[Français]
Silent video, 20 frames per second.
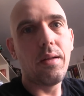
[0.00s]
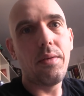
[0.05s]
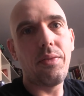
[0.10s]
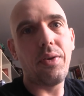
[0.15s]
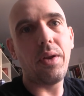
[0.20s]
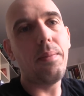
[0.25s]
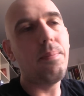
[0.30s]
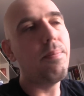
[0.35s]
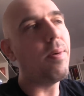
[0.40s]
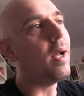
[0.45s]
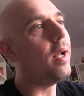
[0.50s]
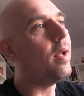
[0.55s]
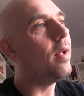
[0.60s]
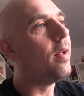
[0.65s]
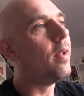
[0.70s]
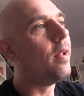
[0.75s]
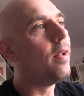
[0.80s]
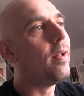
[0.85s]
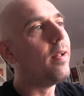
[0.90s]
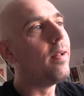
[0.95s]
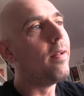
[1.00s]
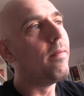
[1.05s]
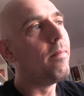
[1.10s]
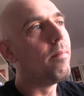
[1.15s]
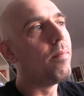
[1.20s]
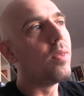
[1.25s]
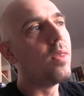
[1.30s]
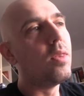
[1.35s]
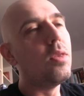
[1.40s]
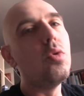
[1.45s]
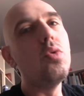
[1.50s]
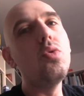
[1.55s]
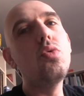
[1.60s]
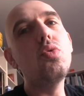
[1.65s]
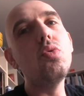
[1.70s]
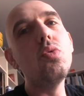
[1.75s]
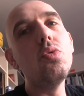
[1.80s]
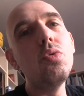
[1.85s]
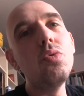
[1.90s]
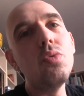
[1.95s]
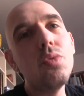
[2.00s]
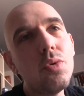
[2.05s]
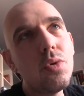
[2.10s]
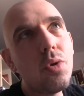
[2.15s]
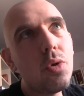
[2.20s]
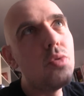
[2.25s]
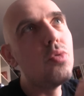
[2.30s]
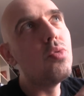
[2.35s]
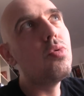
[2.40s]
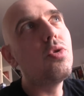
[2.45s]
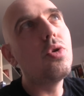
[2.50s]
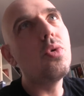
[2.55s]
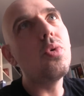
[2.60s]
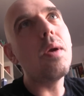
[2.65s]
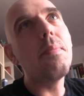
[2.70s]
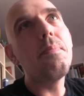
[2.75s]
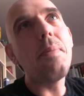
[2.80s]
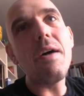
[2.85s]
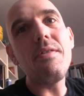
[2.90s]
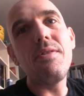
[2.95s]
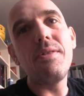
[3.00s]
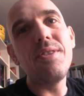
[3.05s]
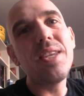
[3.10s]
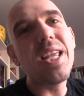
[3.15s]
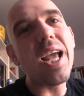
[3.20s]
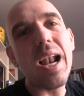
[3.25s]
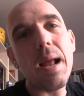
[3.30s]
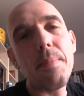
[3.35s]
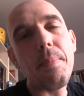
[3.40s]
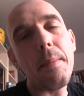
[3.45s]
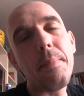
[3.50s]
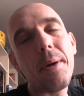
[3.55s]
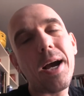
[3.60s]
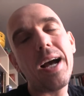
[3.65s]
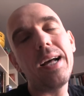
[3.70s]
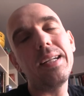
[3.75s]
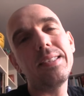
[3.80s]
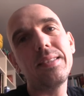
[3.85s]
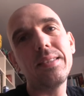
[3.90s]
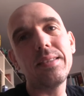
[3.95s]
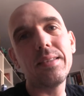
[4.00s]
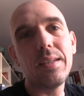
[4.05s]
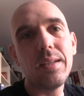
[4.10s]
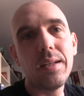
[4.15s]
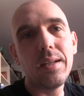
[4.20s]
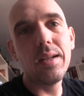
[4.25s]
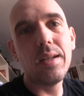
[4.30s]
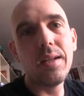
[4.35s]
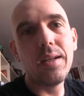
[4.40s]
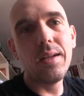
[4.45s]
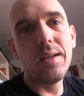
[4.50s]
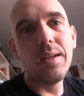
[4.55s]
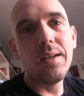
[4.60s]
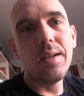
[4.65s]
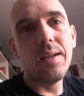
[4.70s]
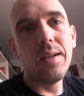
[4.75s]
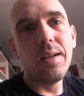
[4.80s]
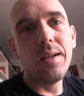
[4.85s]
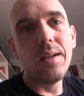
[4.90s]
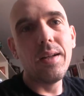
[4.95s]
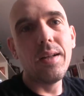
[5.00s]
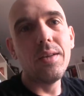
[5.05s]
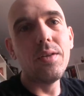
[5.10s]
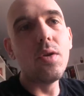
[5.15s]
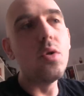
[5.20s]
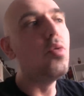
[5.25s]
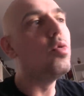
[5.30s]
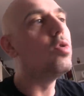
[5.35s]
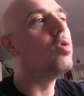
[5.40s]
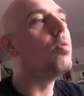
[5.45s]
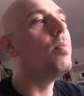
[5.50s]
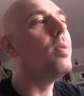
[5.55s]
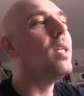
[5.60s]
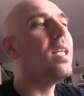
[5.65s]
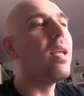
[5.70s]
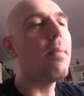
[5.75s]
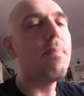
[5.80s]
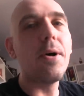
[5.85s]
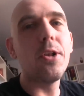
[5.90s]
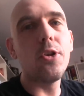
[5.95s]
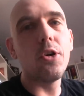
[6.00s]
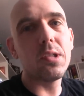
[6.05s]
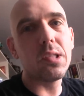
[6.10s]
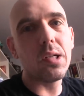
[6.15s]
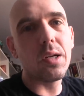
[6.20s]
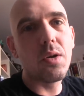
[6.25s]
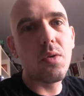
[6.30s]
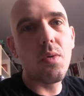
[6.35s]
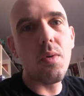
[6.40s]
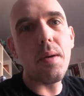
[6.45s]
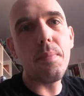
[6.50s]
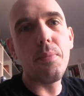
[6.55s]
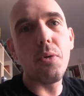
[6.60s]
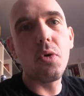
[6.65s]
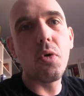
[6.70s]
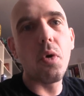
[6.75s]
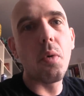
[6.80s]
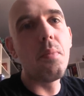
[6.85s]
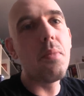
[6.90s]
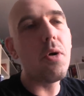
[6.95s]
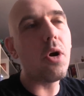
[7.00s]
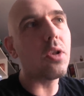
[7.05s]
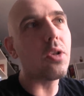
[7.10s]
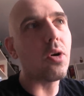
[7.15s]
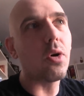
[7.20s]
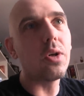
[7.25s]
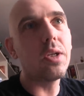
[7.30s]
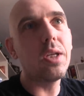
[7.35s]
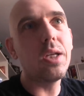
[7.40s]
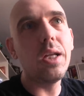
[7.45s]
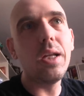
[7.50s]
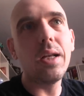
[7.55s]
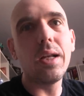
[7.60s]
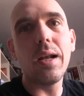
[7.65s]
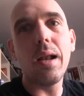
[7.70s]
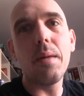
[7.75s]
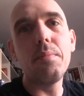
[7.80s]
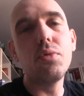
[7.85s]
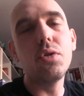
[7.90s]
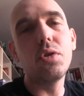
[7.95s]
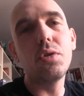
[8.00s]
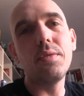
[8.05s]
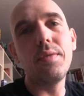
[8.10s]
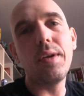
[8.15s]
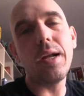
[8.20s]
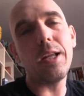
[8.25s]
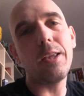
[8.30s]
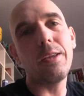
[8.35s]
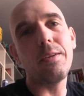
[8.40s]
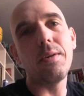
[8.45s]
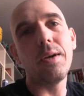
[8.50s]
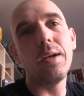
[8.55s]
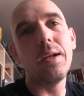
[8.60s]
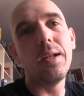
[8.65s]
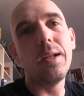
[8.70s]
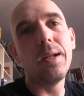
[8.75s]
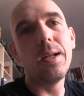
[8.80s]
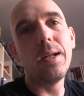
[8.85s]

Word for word: Faites pas. Nous, ne nous tuez pas via la paperasse. Ne nous oubliez pas dans un coin pour qu'on meure tranquille à la bouche ouverte, quoi.